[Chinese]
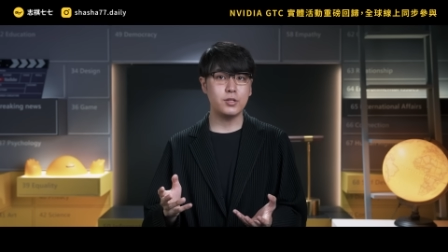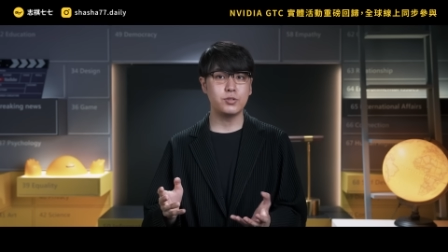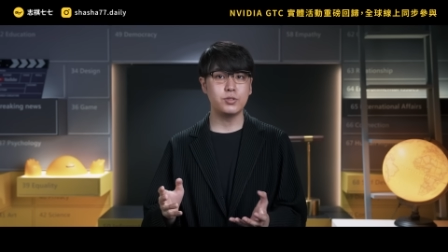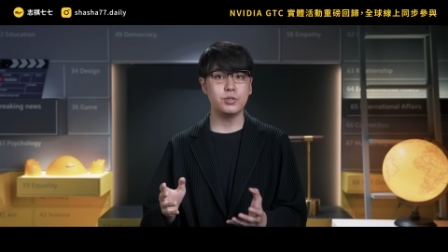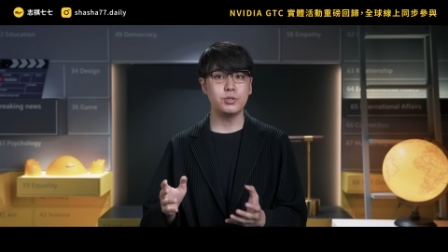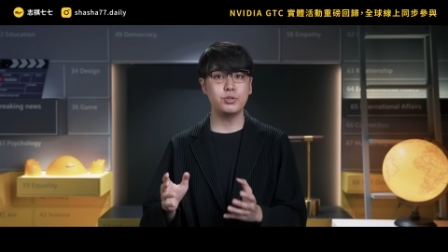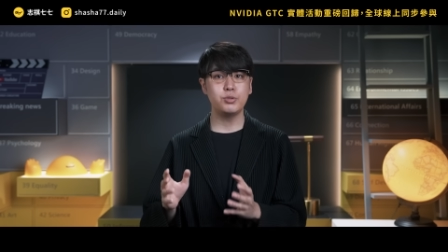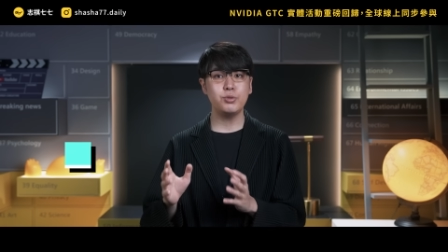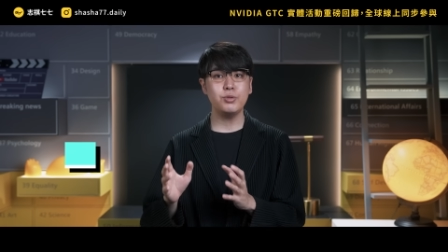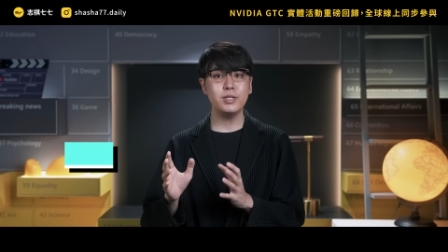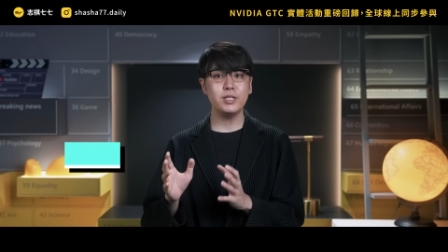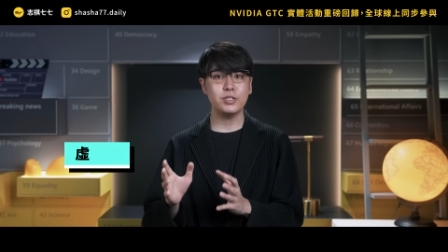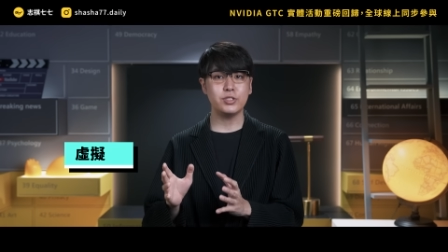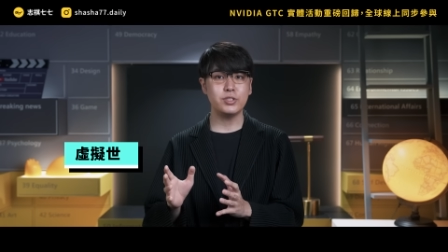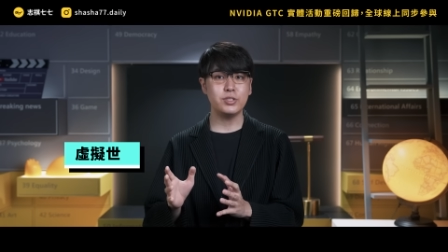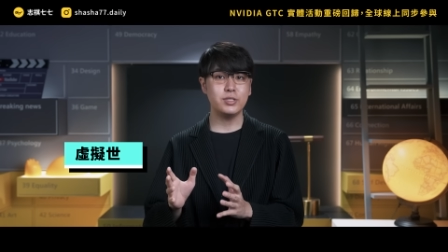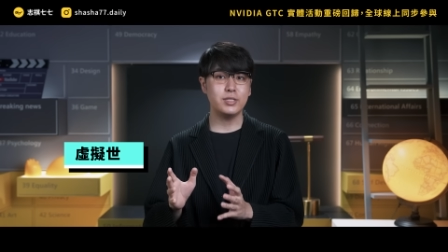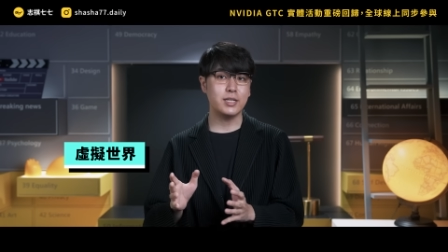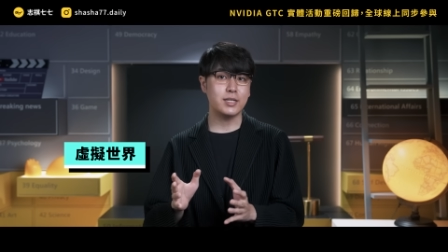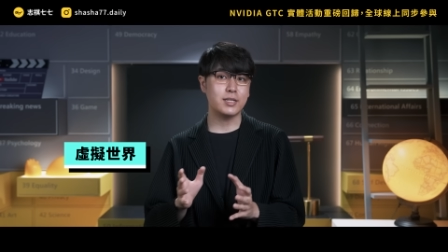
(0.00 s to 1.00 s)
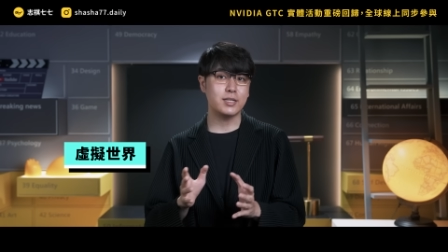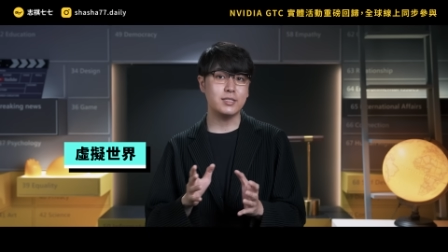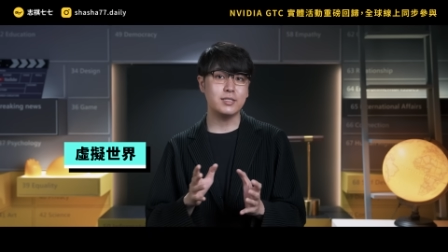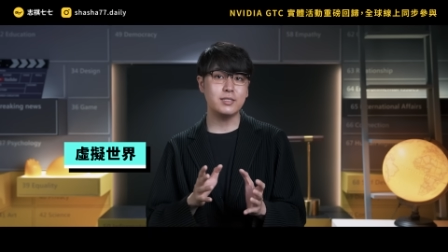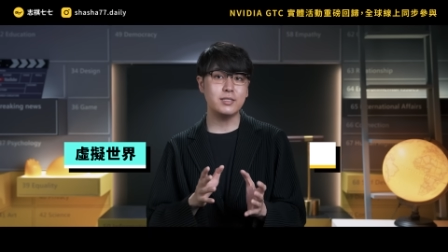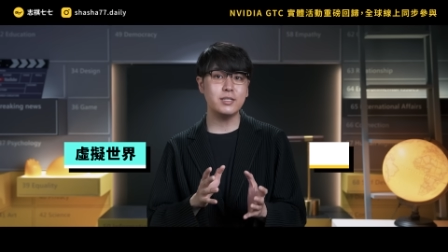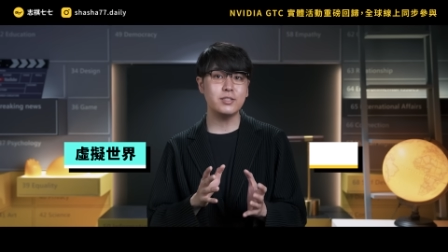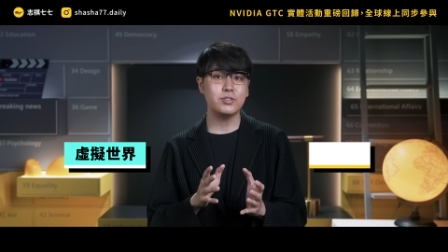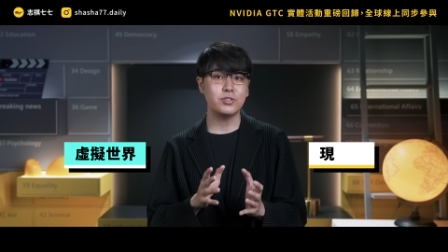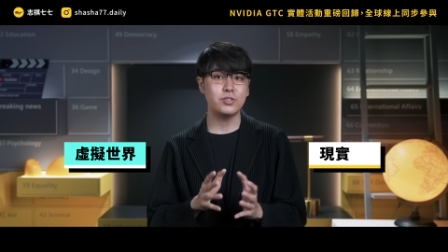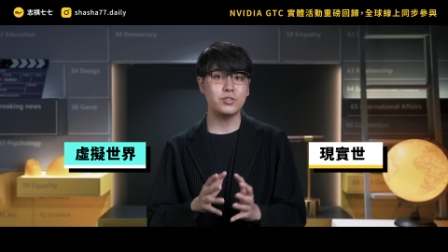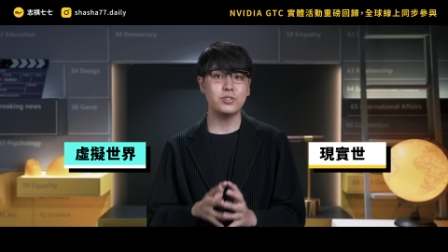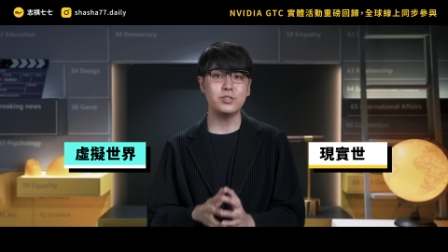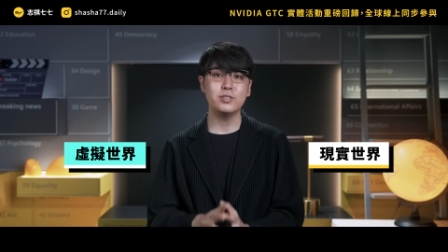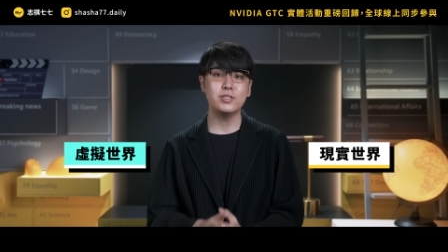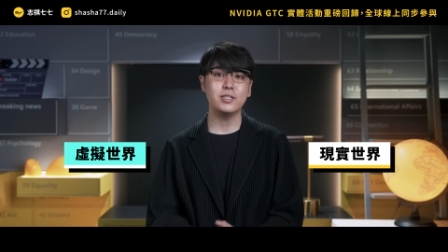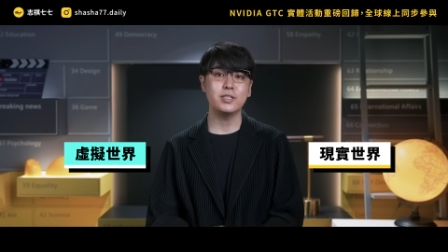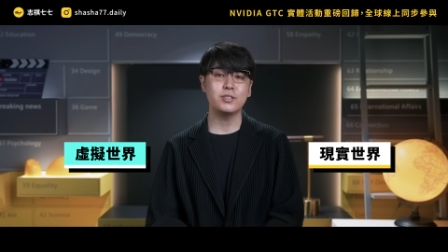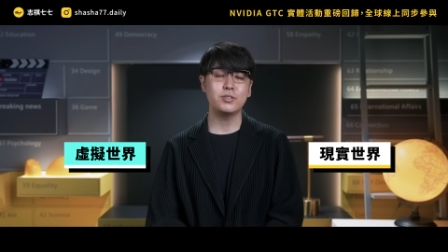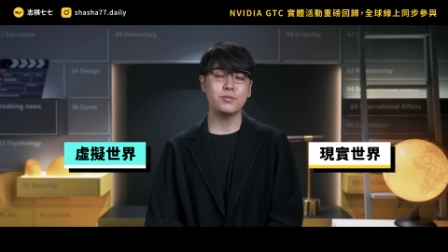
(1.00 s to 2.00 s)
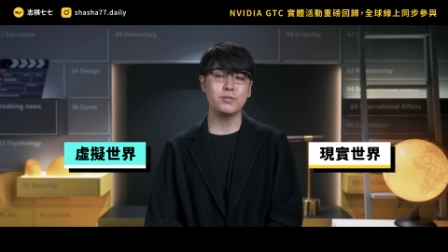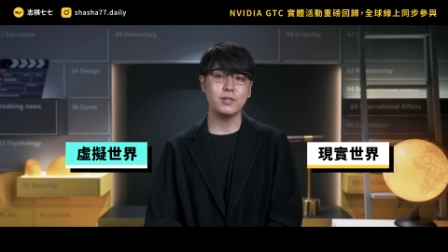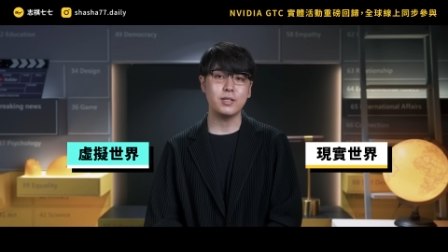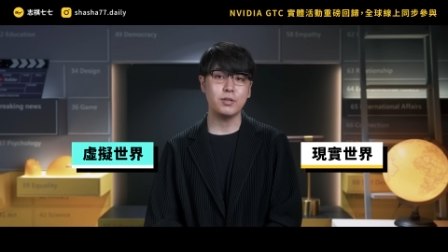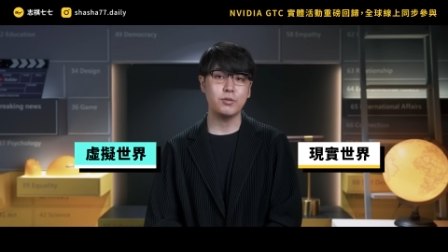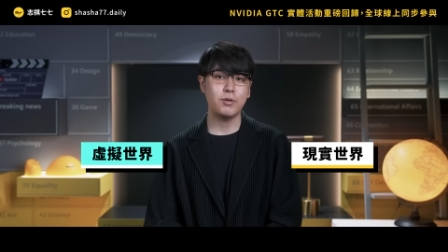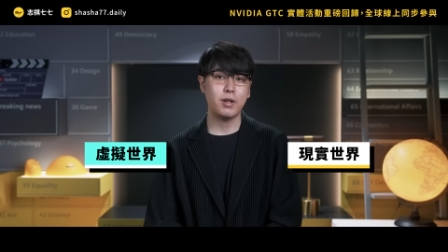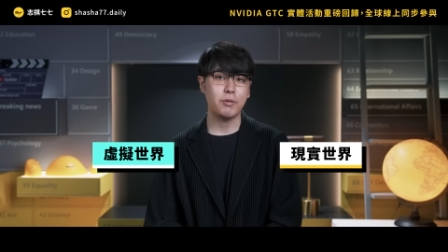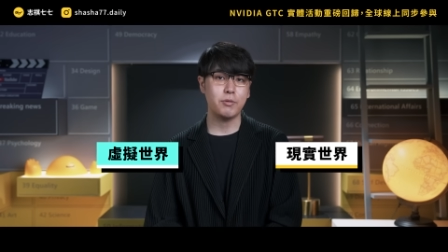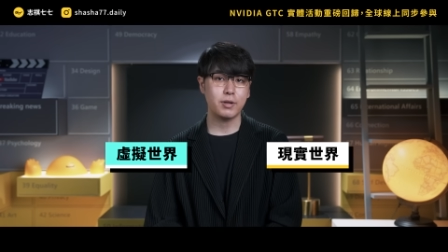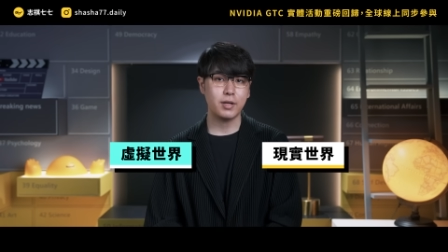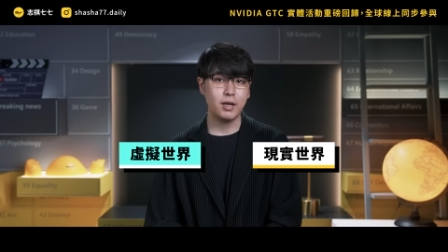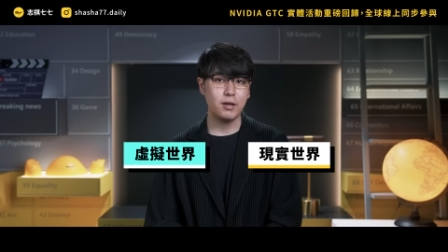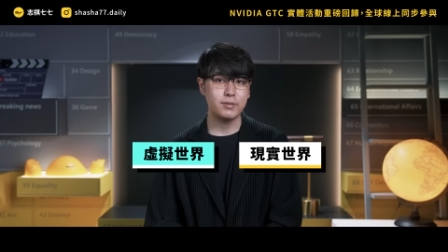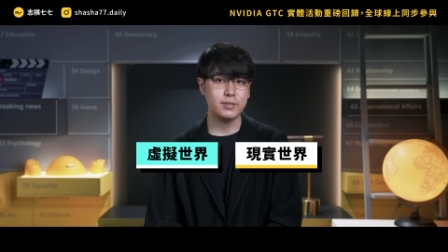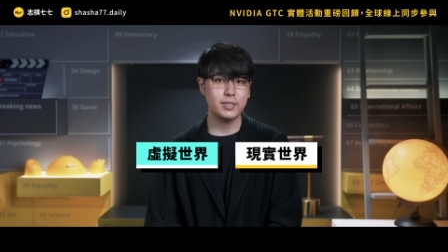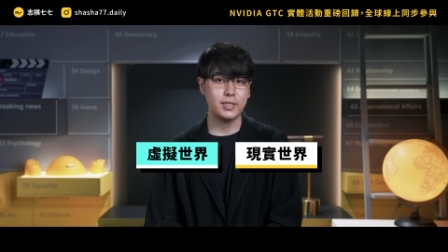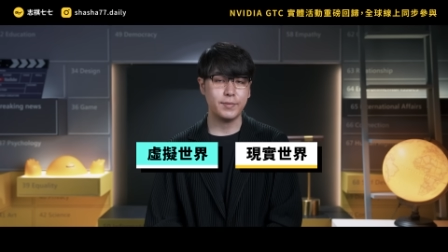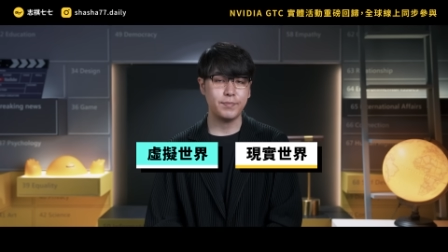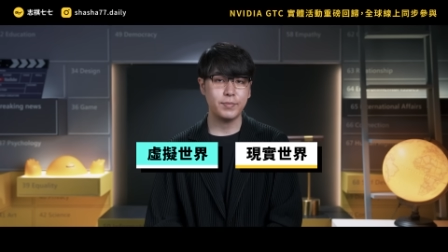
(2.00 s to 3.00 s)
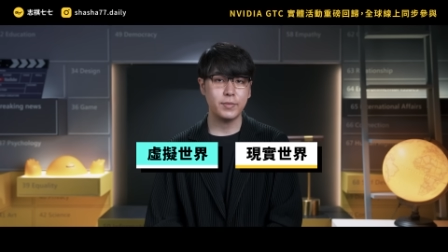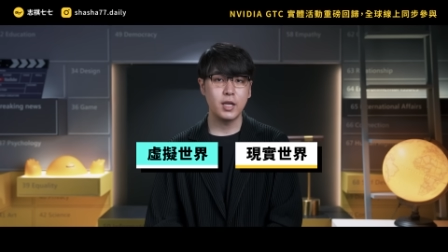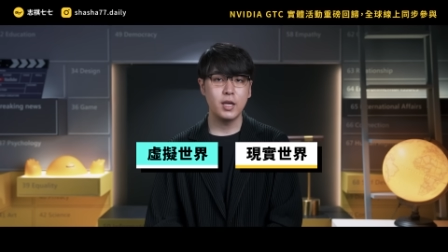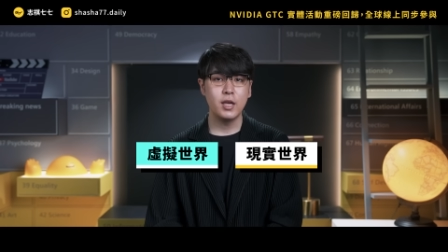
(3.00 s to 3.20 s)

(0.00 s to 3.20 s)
就是虚拟世界跟现实世界的距离越来越靠近。